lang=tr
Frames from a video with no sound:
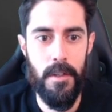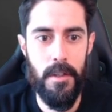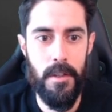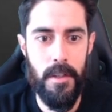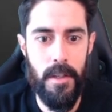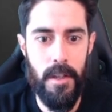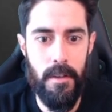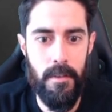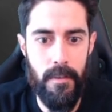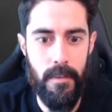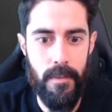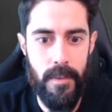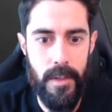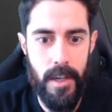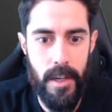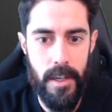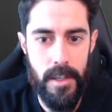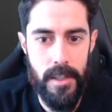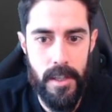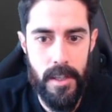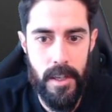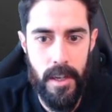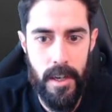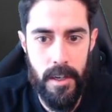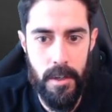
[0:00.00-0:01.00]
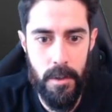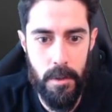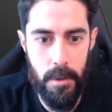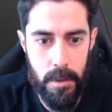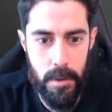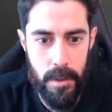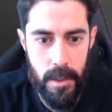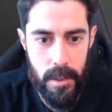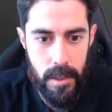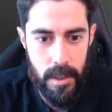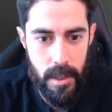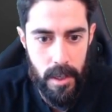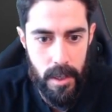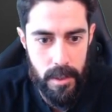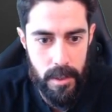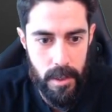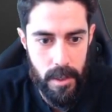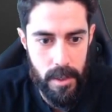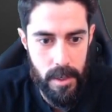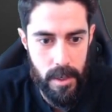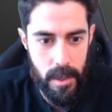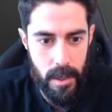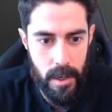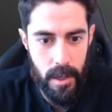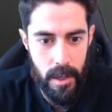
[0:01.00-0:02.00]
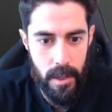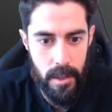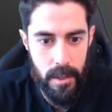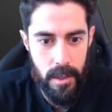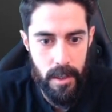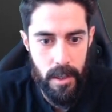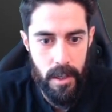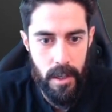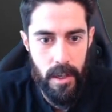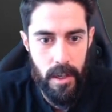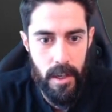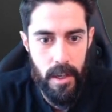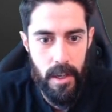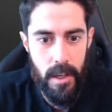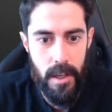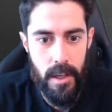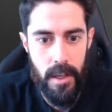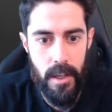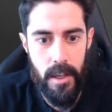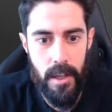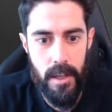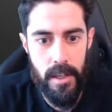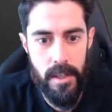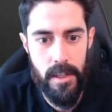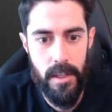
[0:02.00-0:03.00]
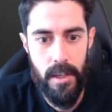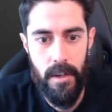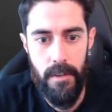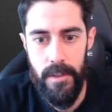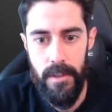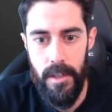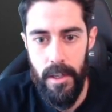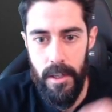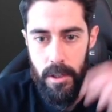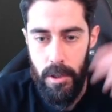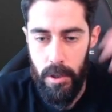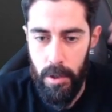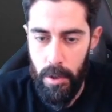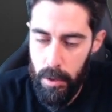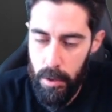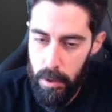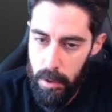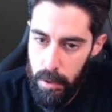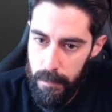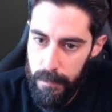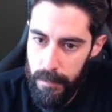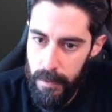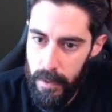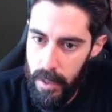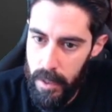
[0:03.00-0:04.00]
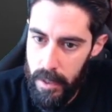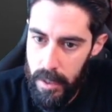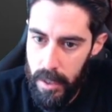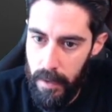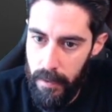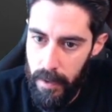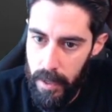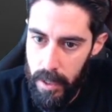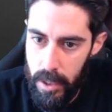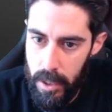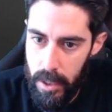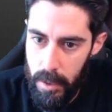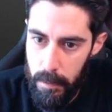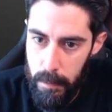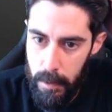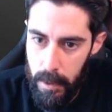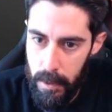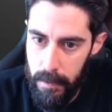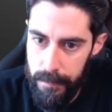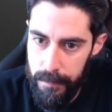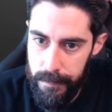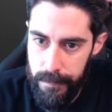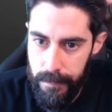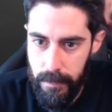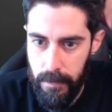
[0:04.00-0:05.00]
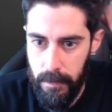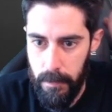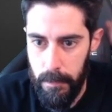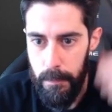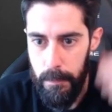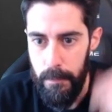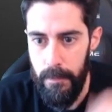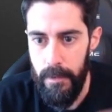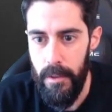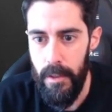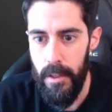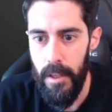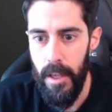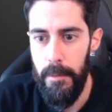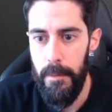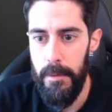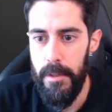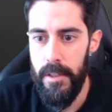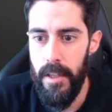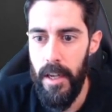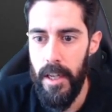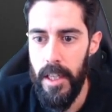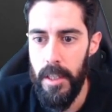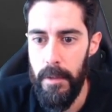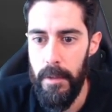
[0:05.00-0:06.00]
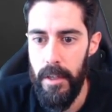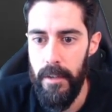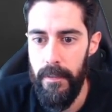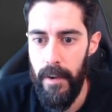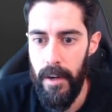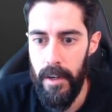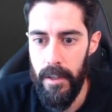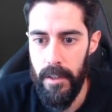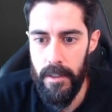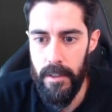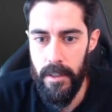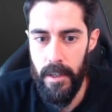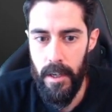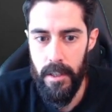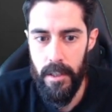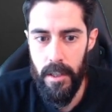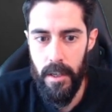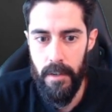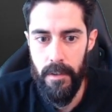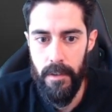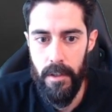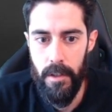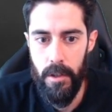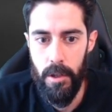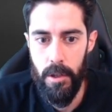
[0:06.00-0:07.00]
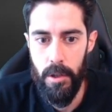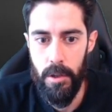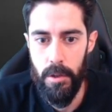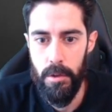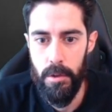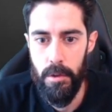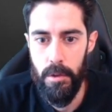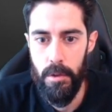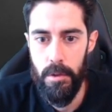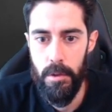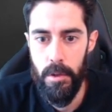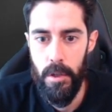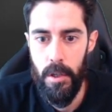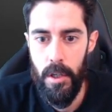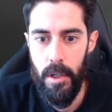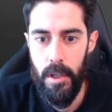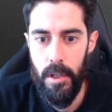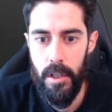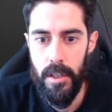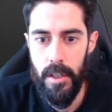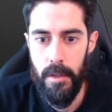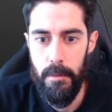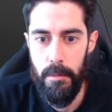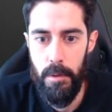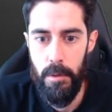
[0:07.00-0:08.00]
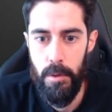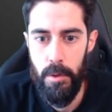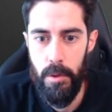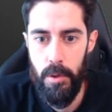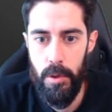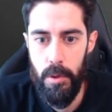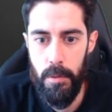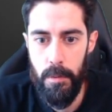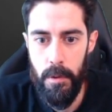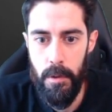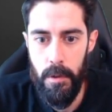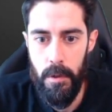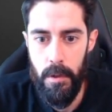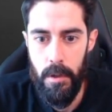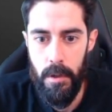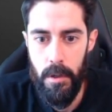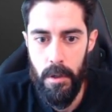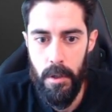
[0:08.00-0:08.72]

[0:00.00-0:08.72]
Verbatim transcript: Tamam yine Askarya olsun. Askarya seçili kaldı. E, sınıf seçiyoruz. Savaşçı mı? Hepsinin itemleri farklı. Sağ tarafta görüyorsunuz. İşte büyücü mü?